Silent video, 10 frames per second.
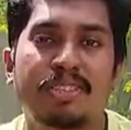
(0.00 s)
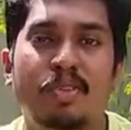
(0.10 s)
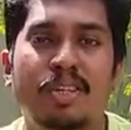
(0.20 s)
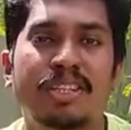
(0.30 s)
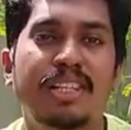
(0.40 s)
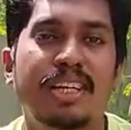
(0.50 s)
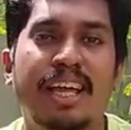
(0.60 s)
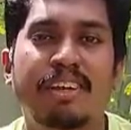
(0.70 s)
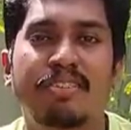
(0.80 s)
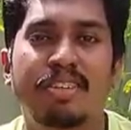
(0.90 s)
ஸோ e இந்த
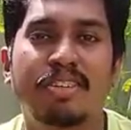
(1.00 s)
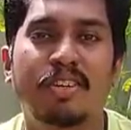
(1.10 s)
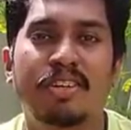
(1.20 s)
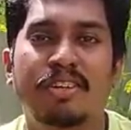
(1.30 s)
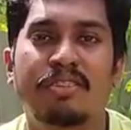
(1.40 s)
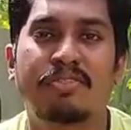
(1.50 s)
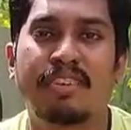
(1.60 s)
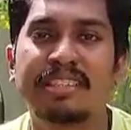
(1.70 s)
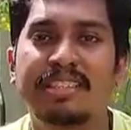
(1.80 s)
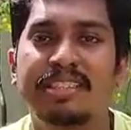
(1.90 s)
கேக் வந்து ஒரு
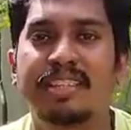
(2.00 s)
ஃப்ரெஞ்ச்